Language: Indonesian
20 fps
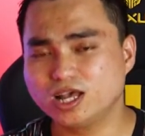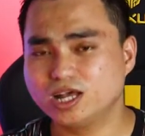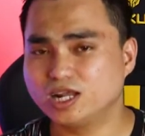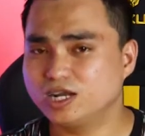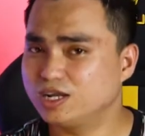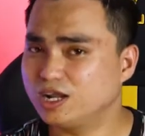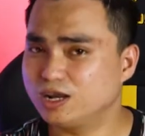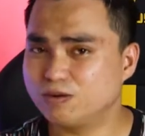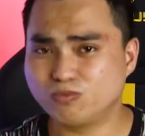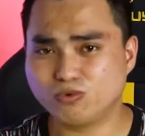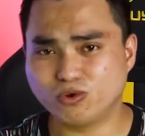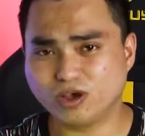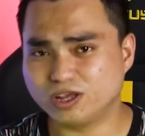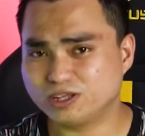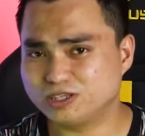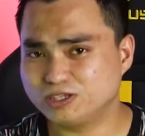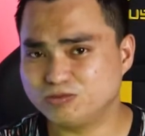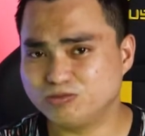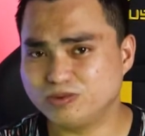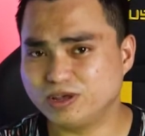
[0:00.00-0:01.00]
dan mau
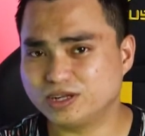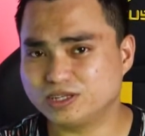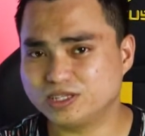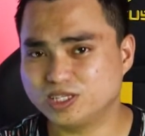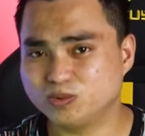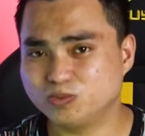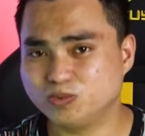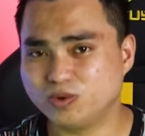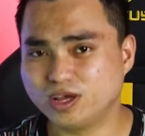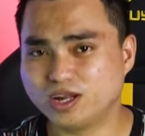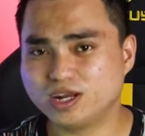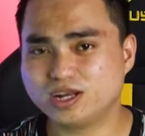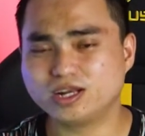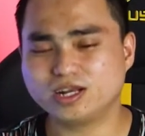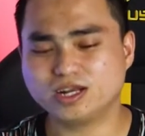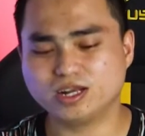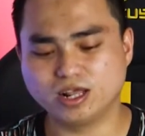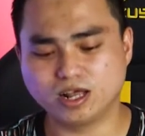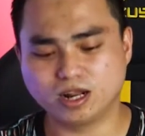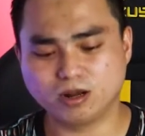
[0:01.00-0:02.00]
RGB
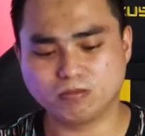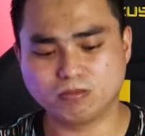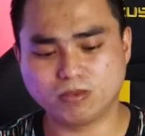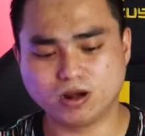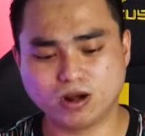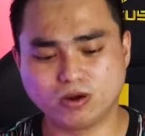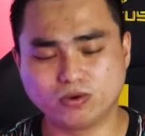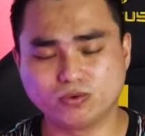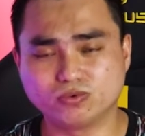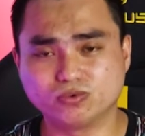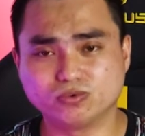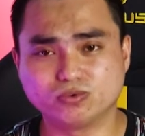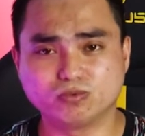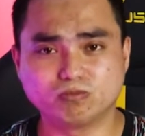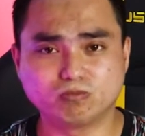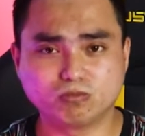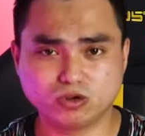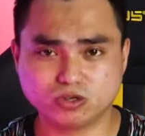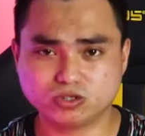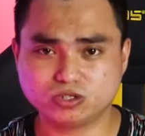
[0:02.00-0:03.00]
RGBN dan mau
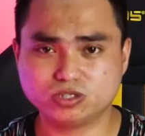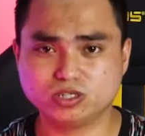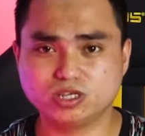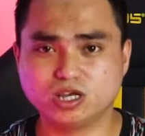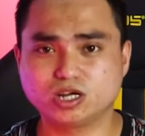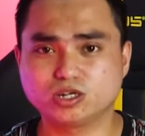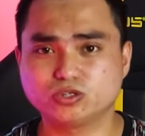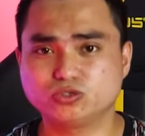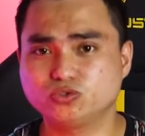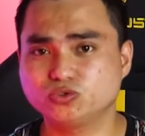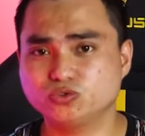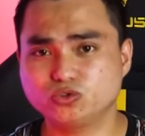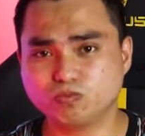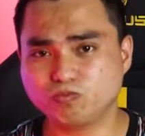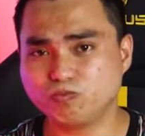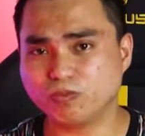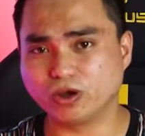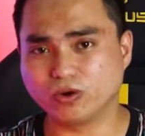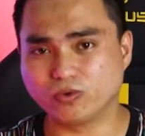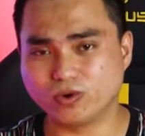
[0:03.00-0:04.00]
MOS yang cukup
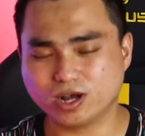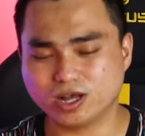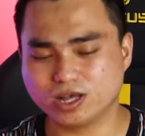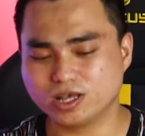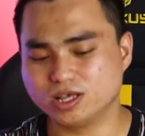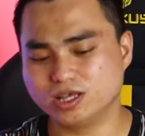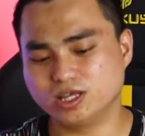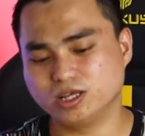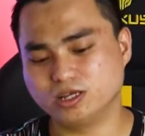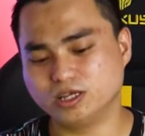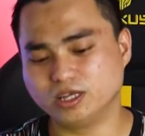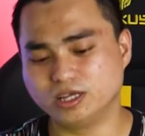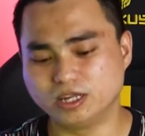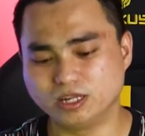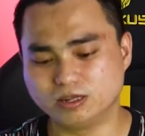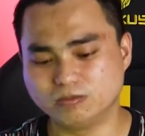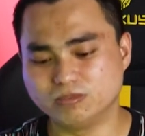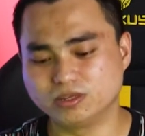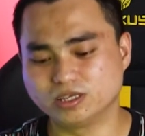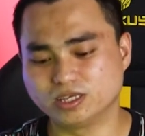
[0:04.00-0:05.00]
mewah ini
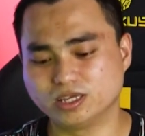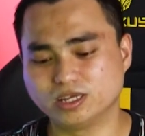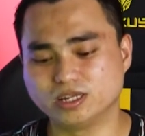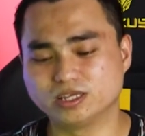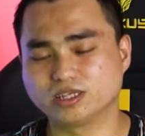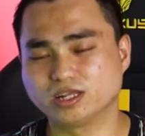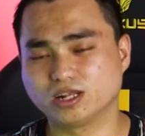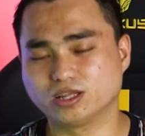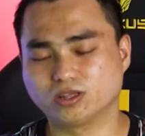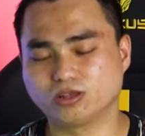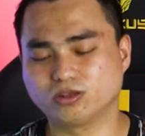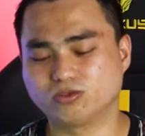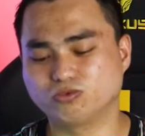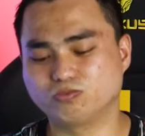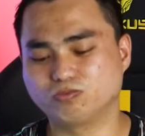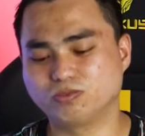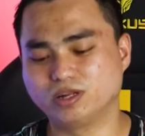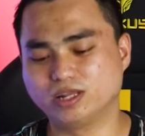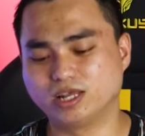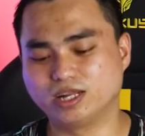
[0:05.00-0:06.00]
bisa jadi salah satu
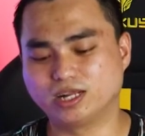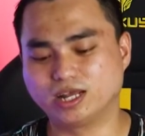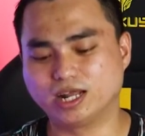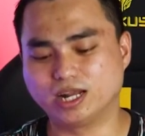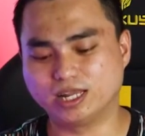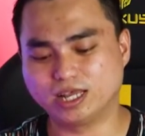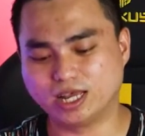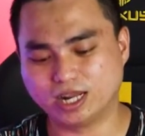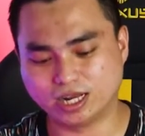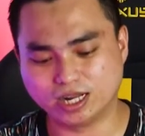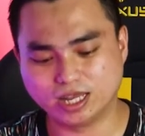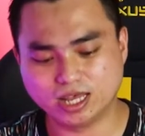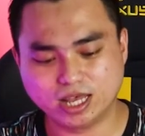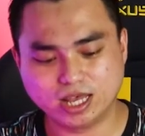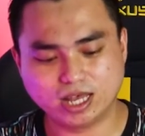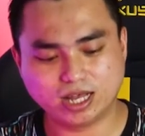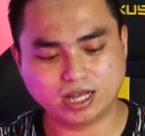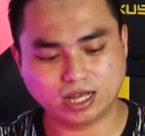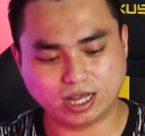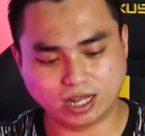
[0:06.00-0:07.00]
pilihan kalian
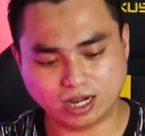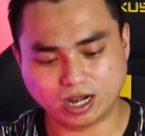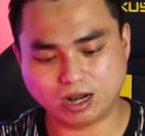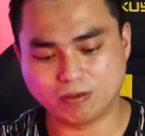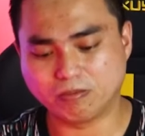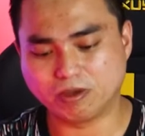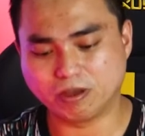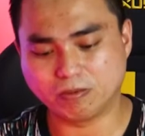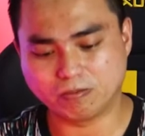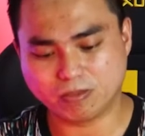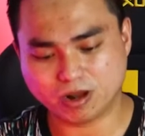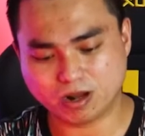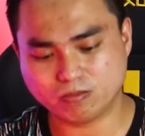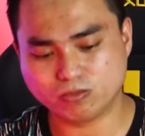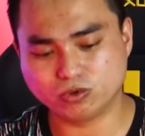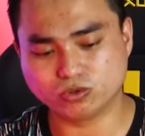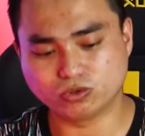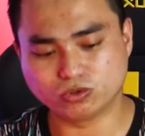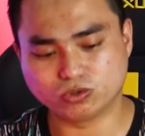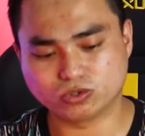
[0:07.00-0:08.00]
karena memang
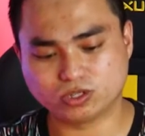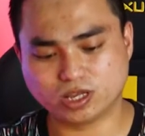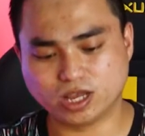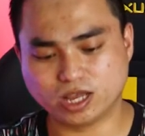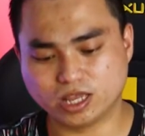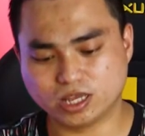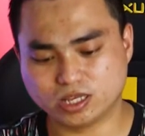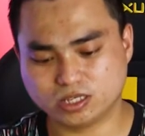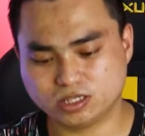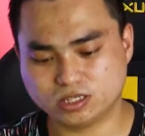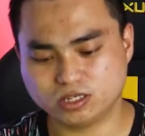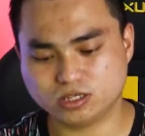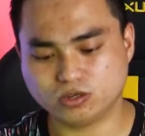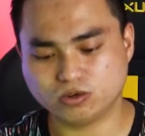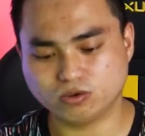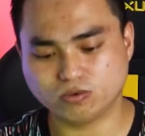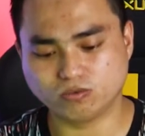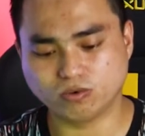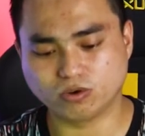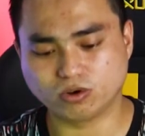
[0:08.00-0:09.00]
menurut saya sih
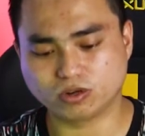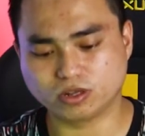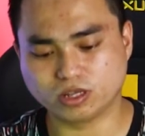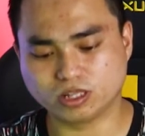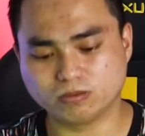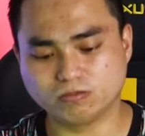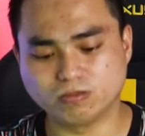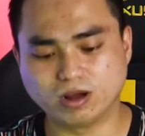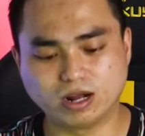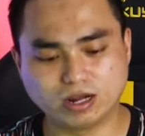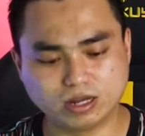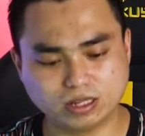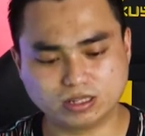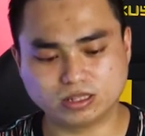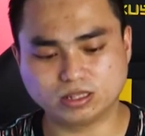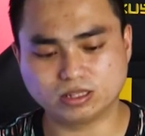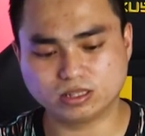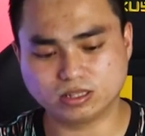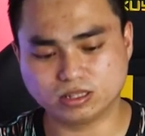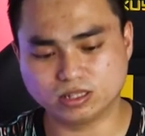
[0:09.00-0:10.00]
worth it banget
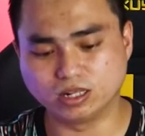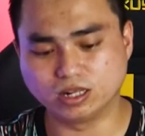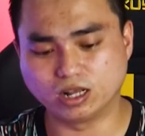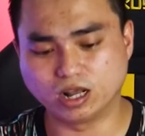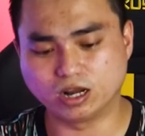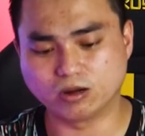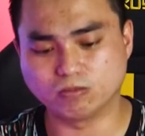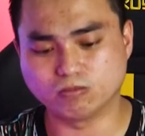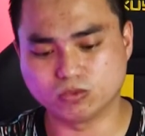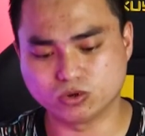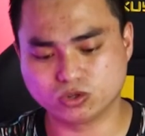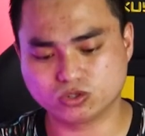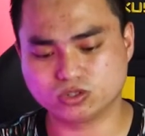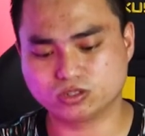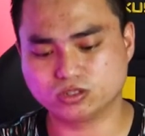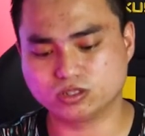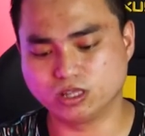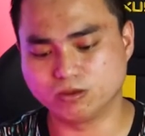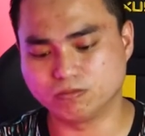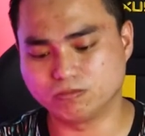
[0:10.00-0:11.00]
dengan mouse
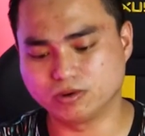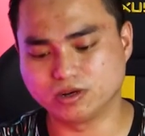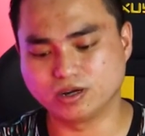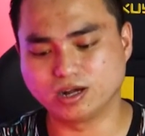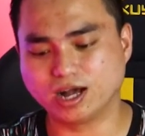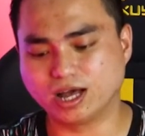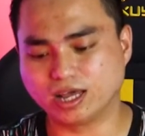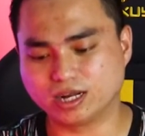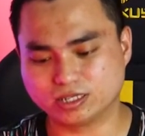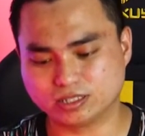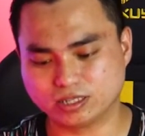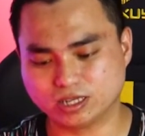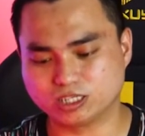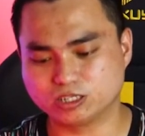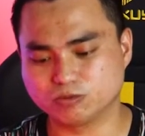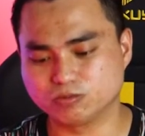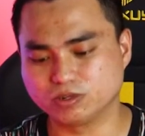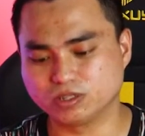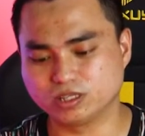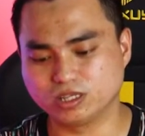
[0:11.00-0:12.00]
tipe Arsa
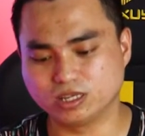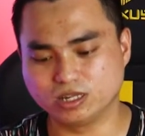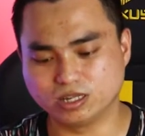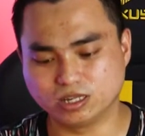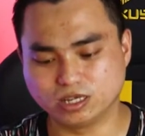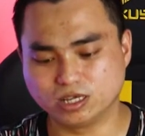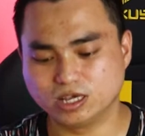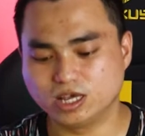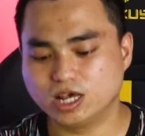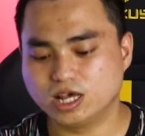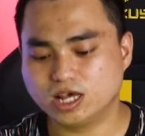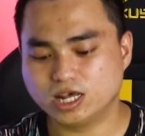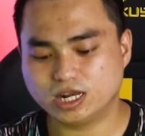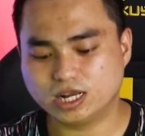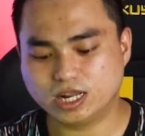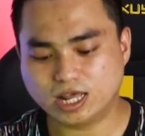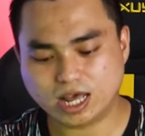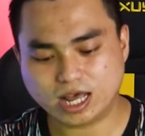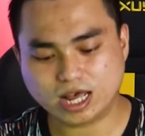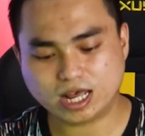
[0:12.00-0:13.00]
seperti ini
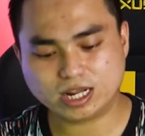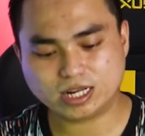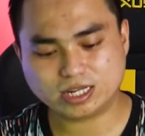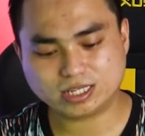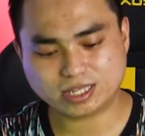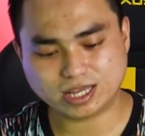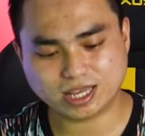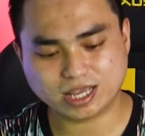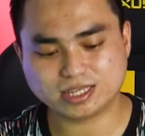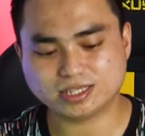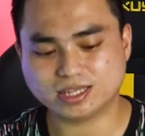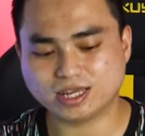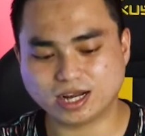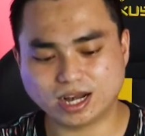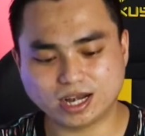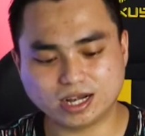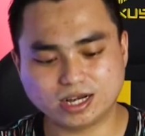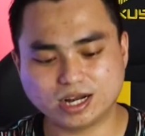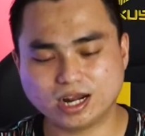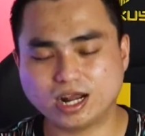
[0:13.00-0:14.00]
dan saya
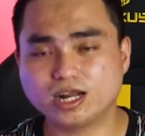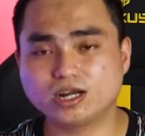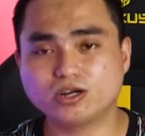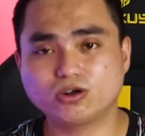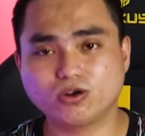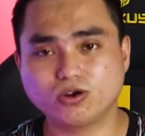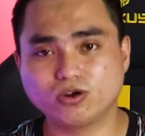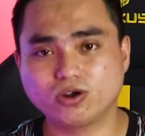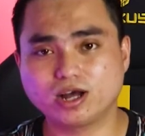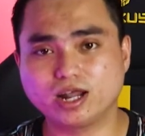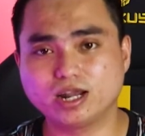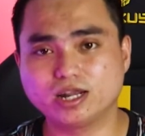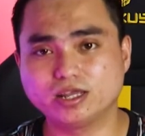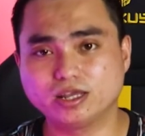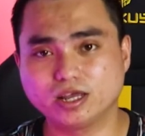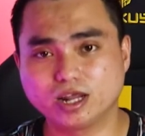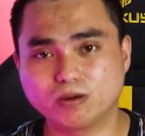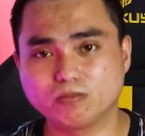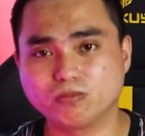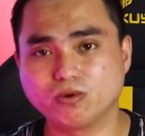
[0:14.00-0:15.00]
sarankan kalau
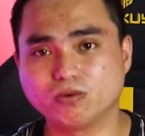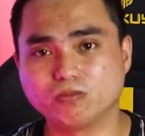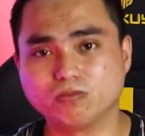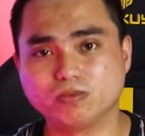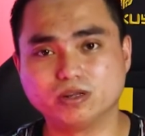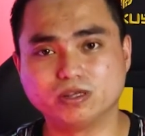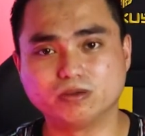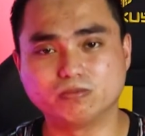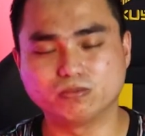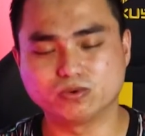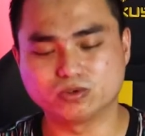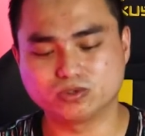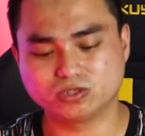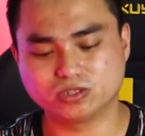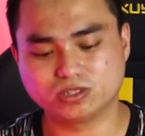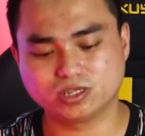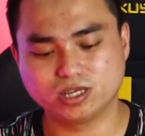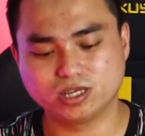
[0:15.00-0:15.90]
kalian mau beli mouse